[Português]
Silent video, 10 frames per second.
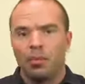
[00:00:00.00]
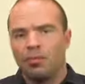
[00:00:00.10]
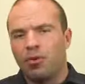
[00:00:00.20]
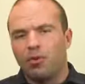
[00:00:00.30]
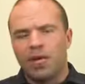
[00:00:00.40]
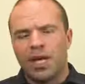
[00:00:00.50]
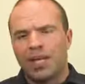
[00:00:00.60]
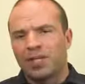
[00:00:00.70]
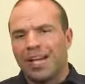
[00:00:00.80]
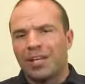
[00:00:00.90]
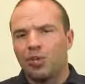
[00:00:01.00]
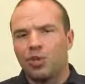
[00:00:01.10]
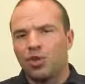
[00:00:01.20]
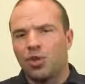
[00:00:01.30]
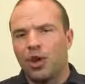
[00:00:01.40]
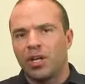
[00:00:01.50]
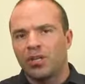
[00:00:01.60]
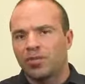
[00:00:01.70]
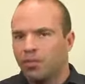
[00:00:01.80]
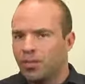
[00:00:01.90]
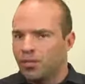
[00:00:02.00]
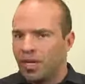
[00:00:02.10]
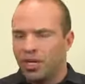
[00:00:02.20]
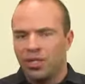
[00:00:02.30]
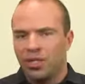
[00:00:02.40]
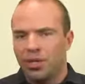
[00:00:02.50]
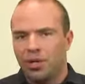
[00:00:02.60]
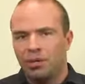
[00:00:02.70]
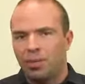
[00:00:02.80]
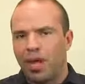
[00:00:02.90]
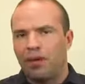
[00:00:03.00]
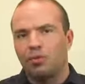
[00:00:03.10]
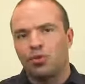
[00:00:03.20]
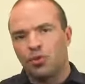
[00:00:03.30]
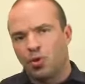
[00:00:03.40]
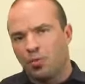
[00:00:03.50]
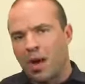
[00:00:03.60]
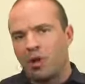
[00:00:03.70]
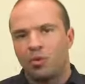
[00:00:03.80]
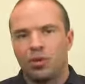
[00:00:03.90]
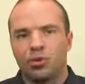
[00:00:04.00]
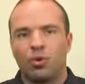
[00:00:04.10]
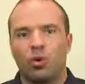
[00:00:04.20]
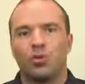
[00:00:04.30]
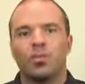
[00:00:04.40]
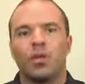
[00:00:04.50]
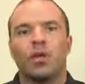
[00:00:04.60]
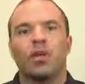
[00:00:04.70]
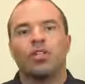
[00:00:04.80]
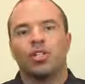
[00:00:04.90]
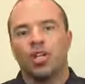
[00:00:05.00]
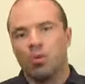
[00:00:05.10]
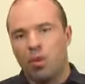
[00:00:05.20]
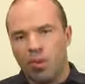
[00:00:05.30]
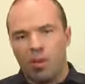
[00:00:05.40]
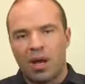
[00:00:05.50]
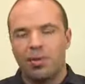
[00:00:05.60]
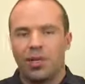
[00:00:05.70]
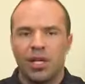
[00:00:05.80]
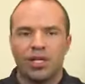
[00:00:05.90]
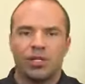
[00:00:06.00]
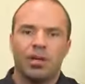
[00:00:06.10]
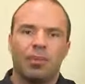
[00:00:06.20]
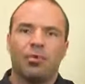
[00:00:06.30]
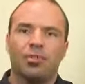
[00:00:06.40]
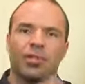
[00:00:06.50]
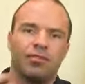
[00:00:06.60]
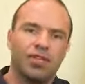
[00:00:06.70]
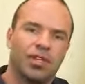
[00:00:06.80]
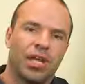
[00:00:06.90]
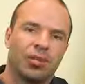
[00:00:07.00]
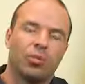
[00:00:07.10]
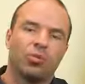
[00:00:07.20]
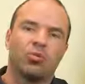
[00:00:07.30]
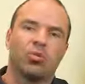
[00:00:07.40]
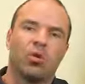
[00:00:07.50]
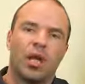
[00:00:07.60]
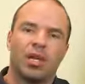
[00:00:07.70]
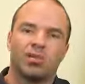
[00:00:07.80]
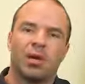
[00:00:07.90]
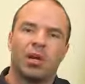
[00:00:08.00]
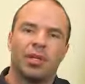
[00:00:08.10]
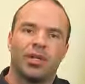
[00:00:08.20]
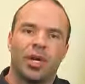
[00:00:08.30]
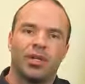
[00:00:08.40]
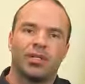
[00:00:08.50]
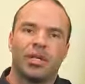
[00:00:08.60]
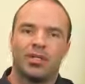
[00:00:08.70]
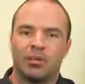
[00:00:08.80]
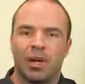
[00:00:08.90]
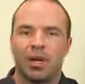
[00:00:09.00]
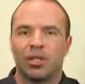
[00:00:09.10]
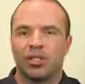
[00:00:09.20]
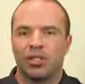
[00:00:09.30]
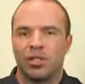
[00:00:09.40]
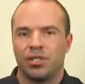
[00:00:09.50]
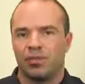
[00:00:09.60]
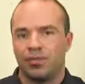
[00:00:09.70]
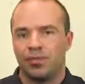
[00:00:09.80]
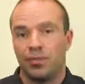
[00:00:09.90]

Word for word: Por volta das 14 horas, sem agendamento prévio, o senhor Marco Antônio chegou ao meu gabinete após ter visitado outros colegas parlamentares na Assembleia Legislativa.